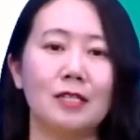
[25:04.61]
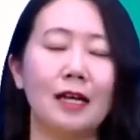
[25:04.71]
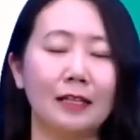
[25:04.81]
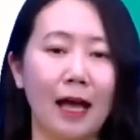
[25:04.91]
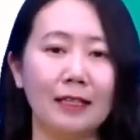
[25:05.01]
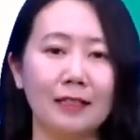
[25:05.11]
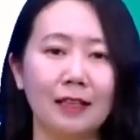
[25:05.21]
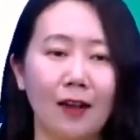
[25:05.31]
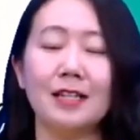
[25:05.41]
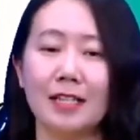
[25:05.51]
将来的含义。
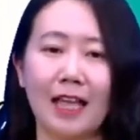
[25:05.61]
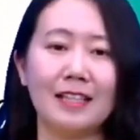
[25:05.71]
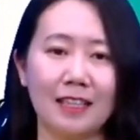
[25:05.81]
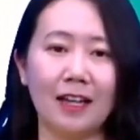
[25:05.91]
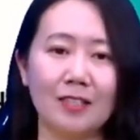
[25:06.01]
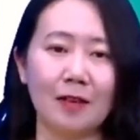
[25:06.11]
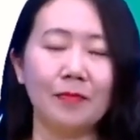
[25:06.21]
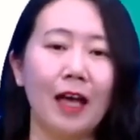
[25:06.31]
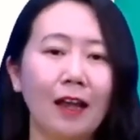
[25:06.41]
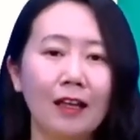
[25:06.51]
好了，这个大家简单了解。
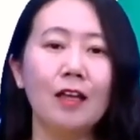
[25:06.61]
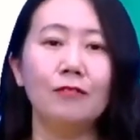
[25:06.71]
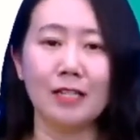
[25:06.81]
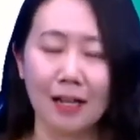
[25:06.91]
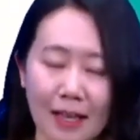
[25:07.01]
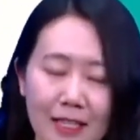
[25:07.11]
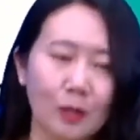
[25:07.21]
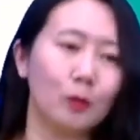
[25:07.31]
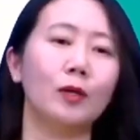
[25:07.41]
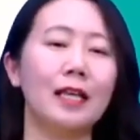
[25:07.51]
好了，非常感谢各
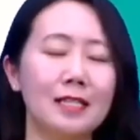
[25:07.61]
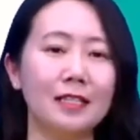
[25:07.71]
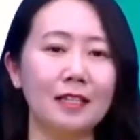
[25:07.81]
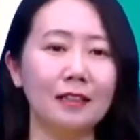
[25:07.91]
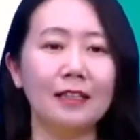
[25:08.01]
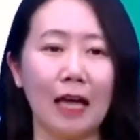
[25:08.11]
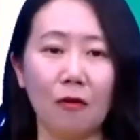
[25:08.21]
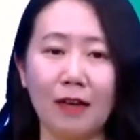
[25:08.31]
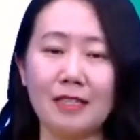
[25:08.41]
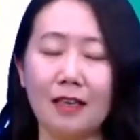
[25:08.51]
位同学耐心聆听。大家会
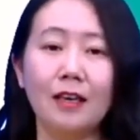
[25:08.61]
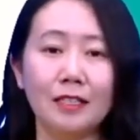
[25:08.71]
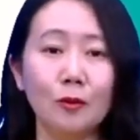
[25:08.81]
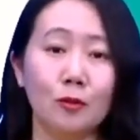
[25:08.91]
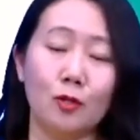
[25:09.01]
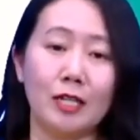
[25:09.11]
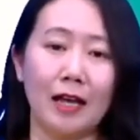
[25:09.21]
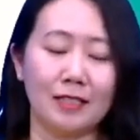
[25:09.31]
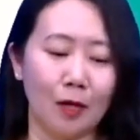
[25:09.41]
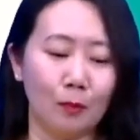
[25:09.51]
发现，英语就是这样
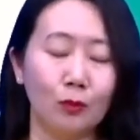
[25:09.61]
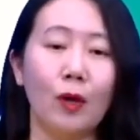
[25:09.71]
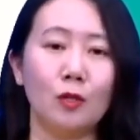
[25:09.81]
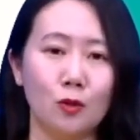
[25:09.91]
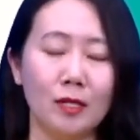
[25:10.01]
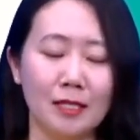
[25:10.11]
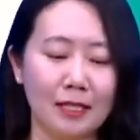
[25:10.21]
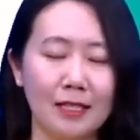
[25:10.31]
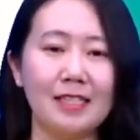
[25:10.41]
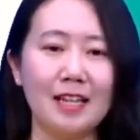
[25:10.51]
子的，不断的学习
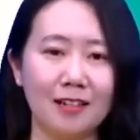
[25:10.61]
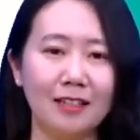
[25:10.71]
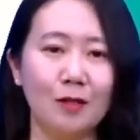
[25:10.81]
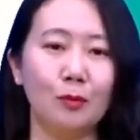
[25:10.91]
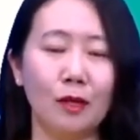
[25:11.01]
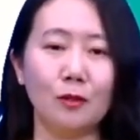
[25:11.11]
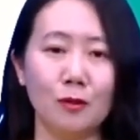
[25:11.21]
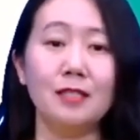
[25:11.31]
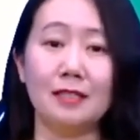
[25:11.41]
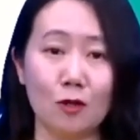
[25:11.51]
在整理，不断的学
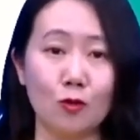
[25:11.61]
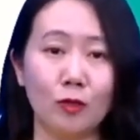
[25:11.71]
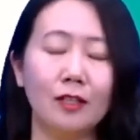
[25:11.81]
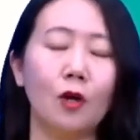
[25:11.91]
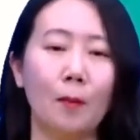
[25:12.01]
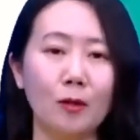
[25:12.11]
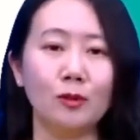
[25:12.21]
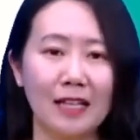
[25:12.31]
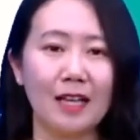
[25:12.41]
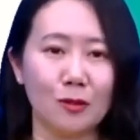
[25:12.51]
习在梳理，能够帮助
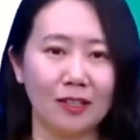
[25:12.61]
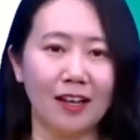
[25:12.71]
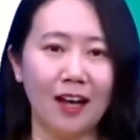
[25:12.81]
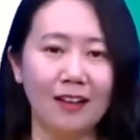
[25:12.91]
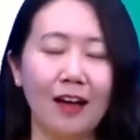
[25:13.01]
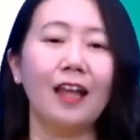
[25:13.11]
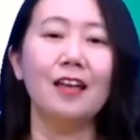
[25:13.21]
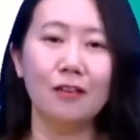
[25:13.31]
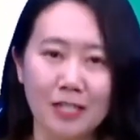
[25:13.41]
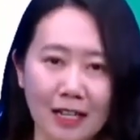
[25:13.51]
大家学得更好。好了，
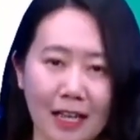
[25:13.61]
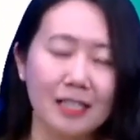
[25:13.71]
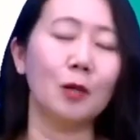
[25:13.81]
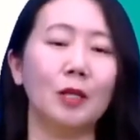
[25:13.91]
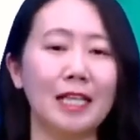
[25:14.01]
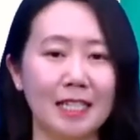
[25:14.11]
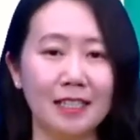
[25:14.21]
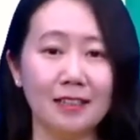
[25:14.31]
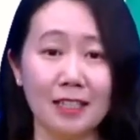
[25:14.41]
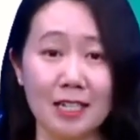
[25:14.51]
非常感谢各位同学耐心聆
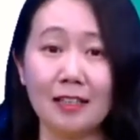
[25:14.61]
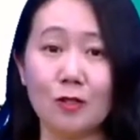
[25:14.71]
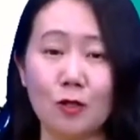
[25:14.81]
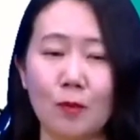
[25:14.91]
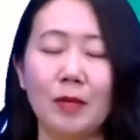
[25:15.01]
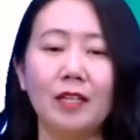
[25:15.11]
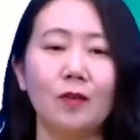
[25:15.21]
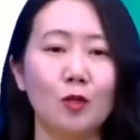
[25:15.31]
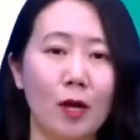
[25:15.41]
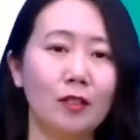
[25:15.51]
听。以上呢就是本篇课文
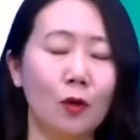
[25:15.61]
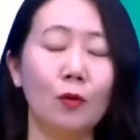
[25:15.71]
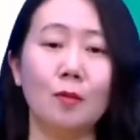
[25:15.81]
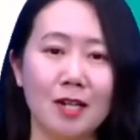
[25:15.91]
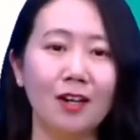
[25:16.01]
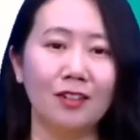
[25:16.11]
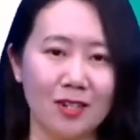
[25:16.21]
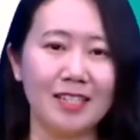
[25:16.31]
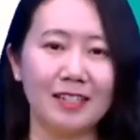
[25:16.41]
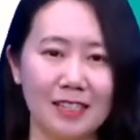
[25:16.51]
的主要内容，我们稍后六
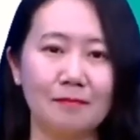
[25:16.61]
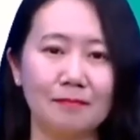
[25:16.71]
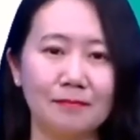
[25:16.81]
十一课见。